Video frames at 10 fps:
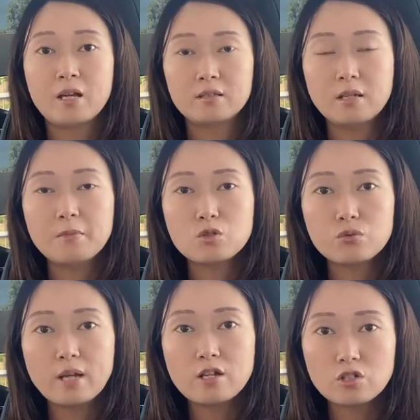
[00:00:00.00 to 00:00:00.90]
那么
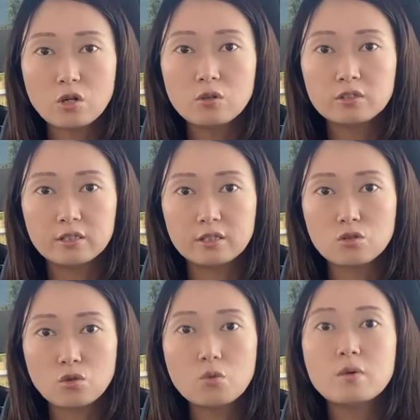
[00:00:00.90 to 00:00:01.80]
出来之后，你
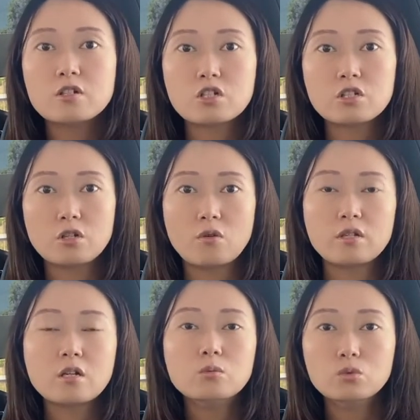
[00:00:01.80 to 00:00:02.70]
的中文是有
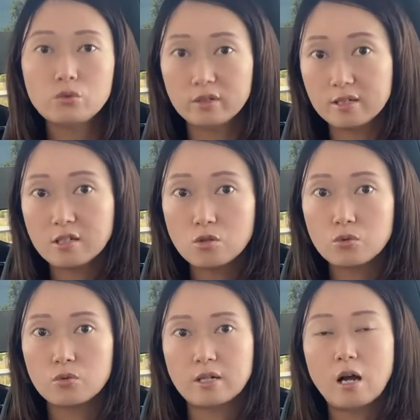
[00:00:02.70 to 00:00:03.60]
一个母语的基
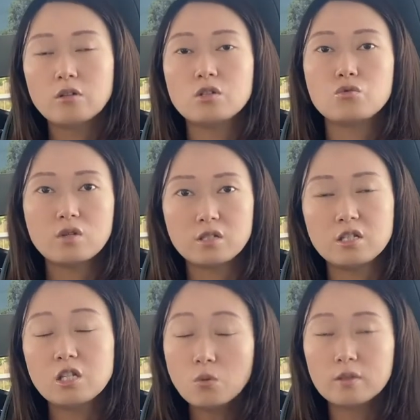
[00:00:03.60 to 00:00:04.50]
础，然后你学
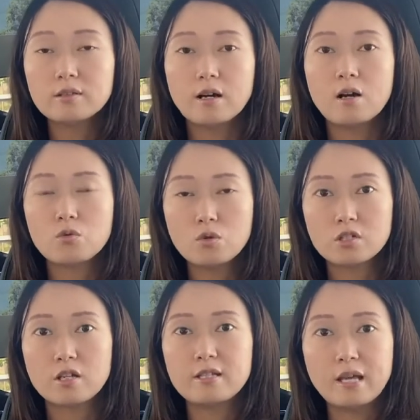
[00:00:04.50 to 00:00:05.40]
习英文的过
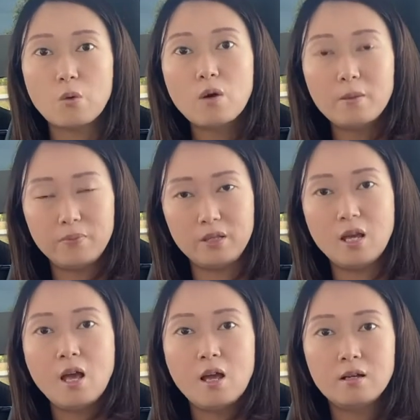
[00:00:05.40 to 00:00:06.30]
程也会
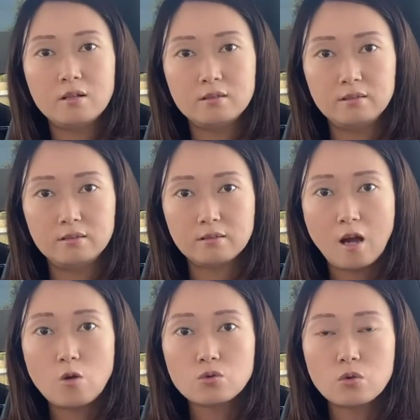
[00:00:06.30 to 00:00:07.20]
比。嗯，
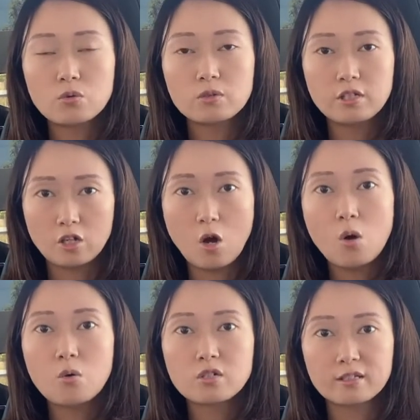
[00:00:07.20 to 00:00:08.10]
高中以
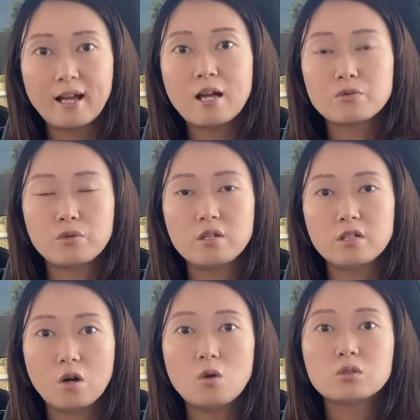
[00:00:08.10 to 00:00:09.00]
后或者大学
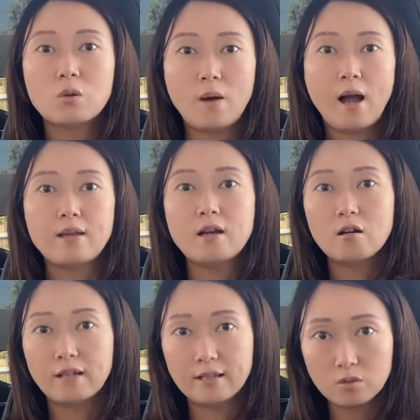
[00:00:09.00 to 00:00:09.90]
以后的话，
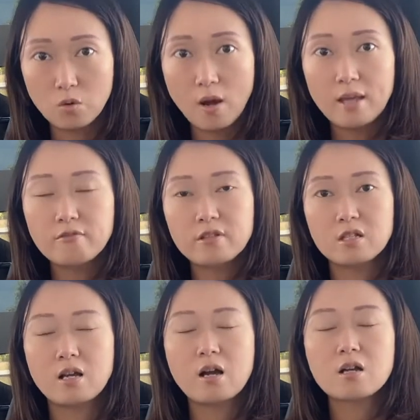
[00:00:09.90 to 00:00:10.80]
要来得快，因为
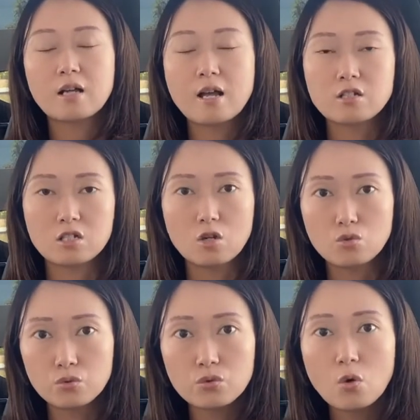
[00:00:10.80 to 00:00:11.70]
你刚刚开始上
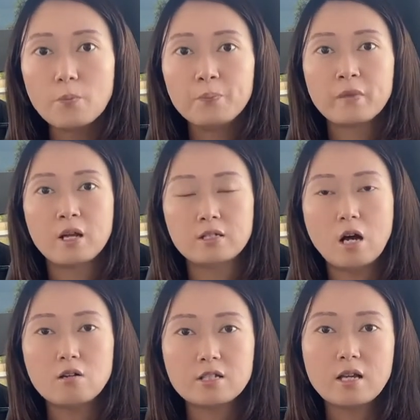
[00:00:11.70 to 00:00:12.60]
初中，
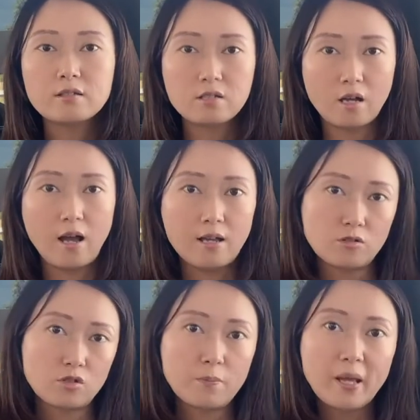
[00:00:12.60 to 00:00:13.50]
然后这样的小孩
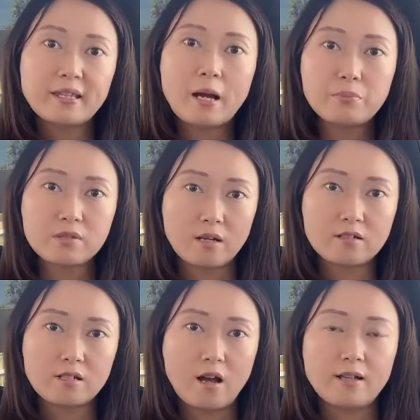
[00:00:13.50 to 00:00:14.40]
就是半大不小
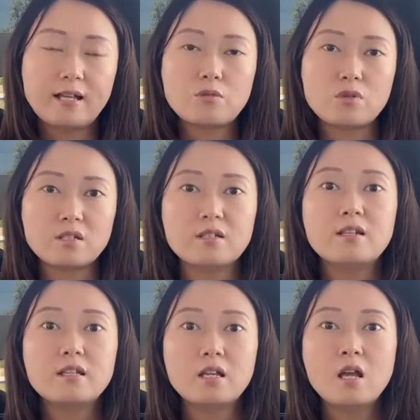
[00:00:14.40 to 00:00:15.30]
的小孩，他学习
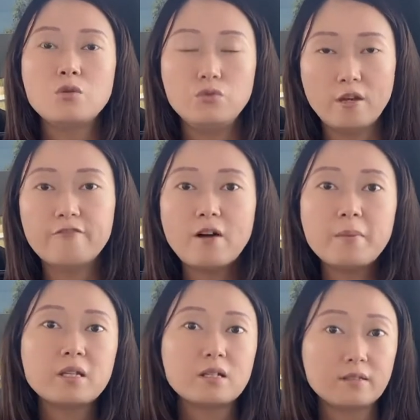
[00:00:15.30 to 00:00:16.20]
能力、语言方
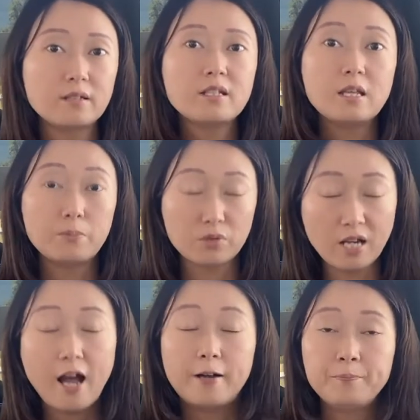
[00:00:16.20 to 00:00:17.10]
面的能力也不
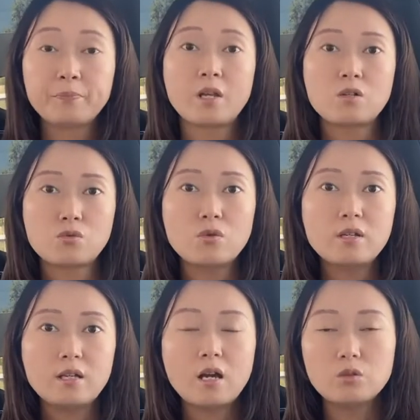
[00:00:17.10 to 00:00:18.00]
差，所
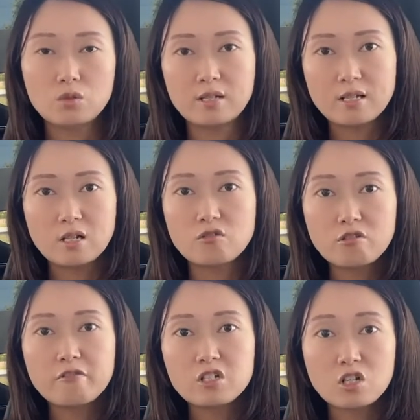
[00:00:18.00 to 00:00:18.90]
以很多家长就
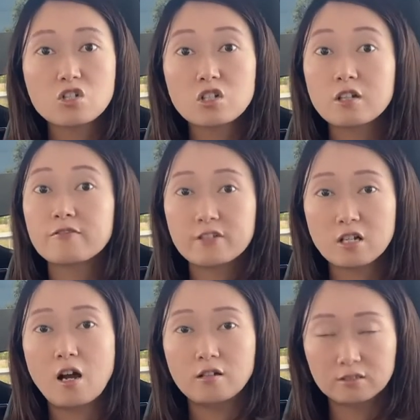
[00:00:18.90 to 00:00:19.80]
认为这个是一个非
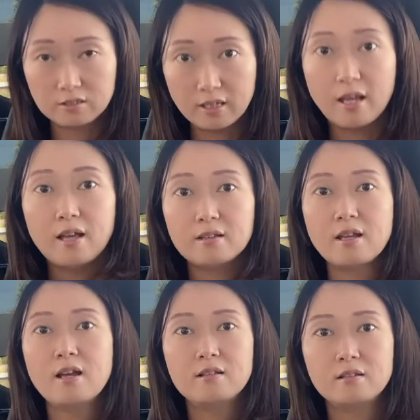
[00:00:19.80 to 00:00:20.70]
常好的点。
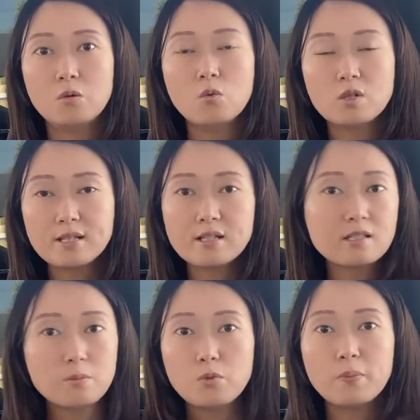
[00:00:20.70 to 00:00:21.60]
嗯，我在
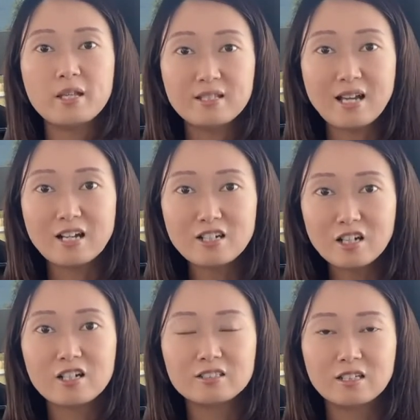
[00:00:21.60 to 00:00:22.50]
此不评价任
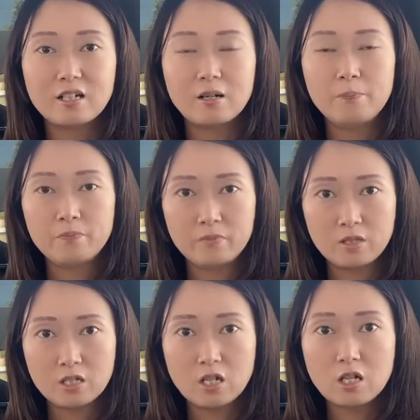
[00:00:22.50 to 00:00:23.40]
何的。
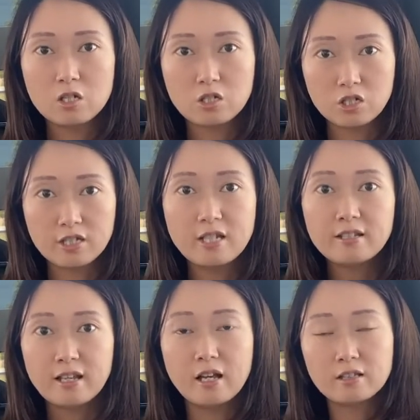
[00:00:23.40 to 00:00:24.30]
这个时间
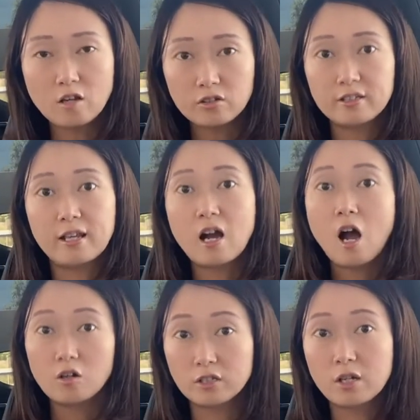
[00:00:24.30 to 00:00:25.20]
点到底哪个
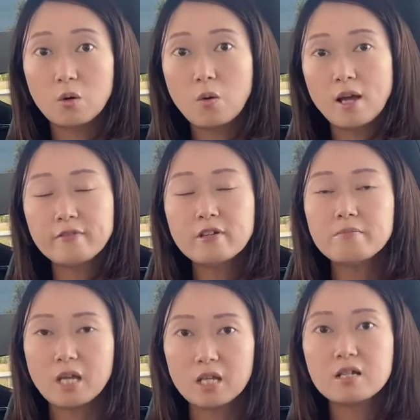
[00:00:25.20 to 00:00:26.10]
好哪个坏？因为
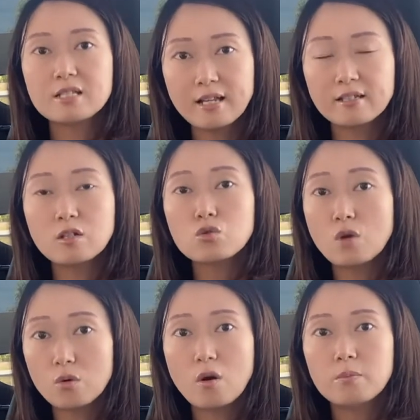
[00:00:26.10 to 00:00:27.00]
每一个家庭的
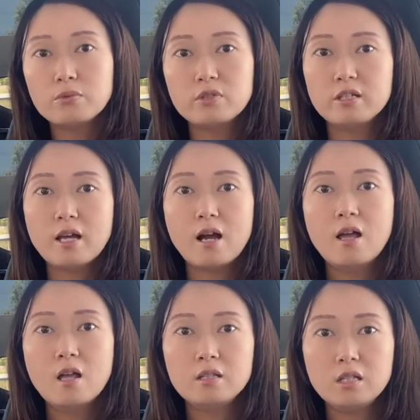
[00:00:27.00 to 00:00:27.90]
状况不一样，
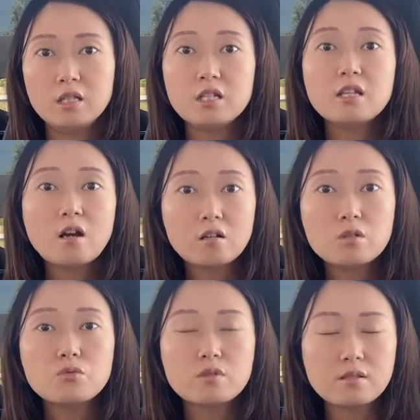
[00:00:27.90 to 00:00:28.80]
你一定要
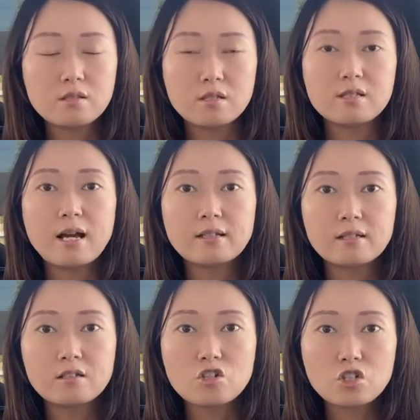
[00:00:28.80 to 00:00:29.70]
根据自己家
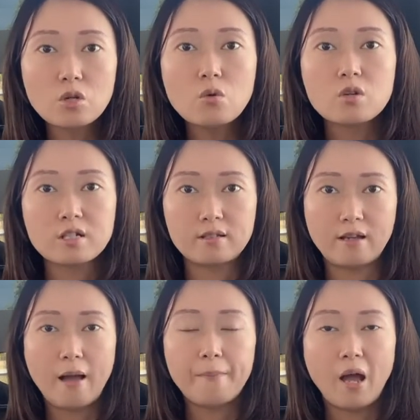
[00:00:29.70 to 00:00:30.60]
庭的生活上的
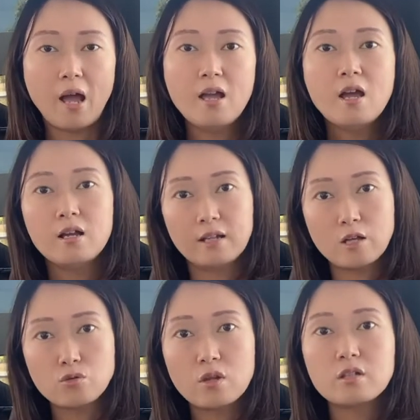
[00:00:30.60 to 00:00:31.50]
安排
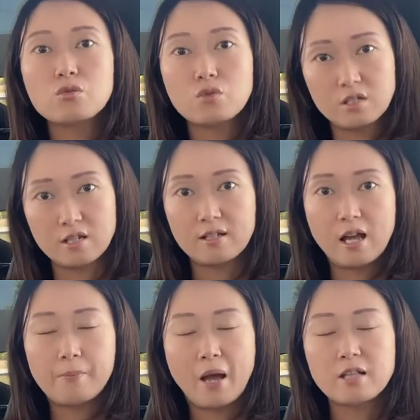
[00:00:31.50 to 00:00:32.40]
来确定学习上的
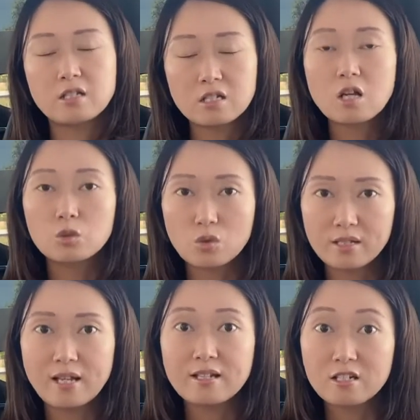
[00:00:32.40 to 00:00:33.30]
安排。其实很多
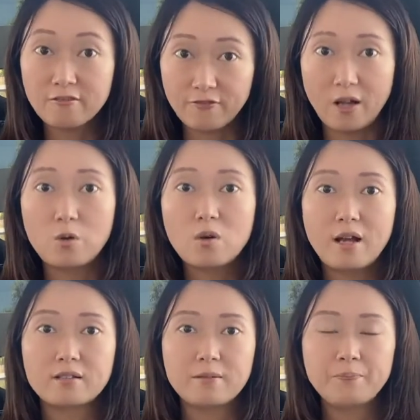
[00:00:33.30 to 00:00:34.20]
家庭是反过
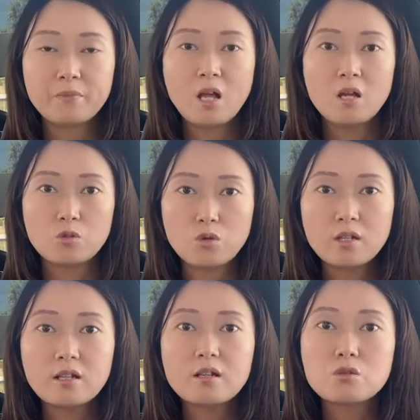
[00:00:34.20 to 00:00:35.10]
来的，确
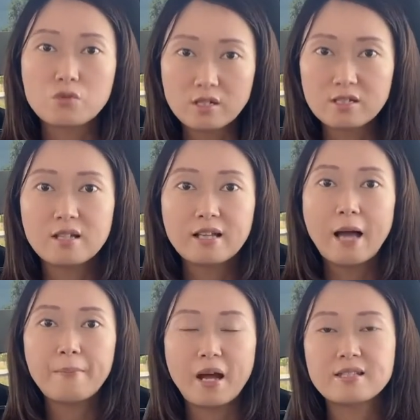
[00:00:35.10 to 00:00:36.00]
定了学习上的
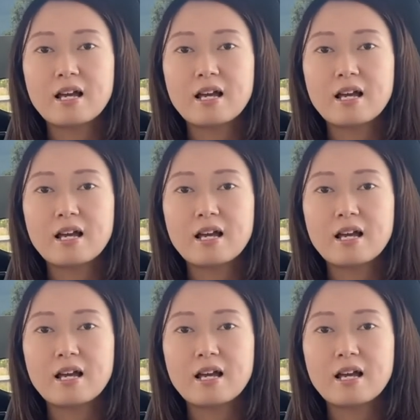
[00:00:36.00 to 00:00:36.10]
安排，再